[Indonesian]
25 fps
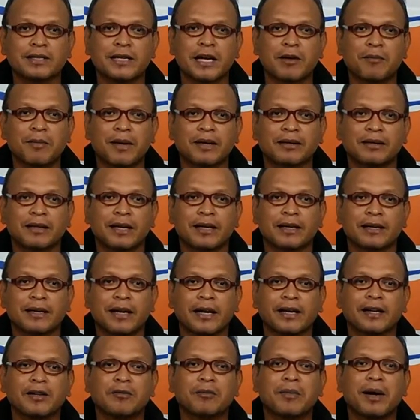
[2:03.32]
Kecamatan
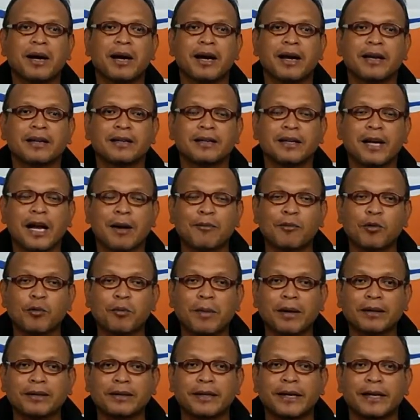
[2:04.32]
Kademangan,
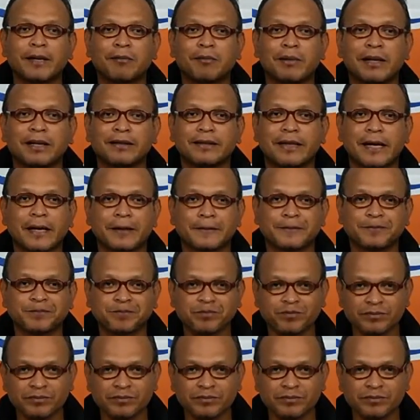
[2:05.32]
Kabupaten Blitar.